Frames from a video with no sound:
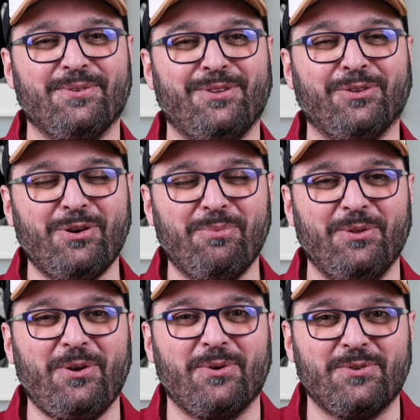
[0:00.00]

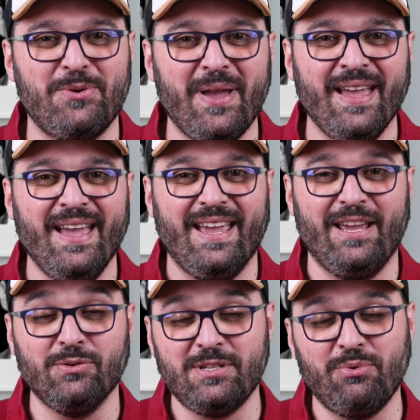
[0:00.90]
d'entrepreneur que tu es
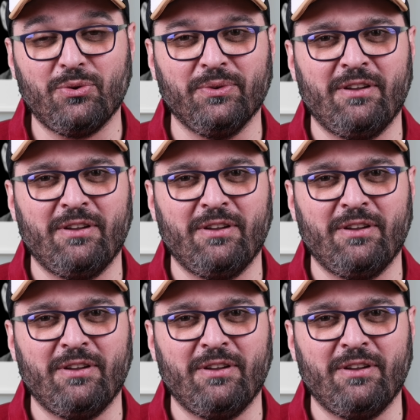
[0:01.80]
et aussi pour ton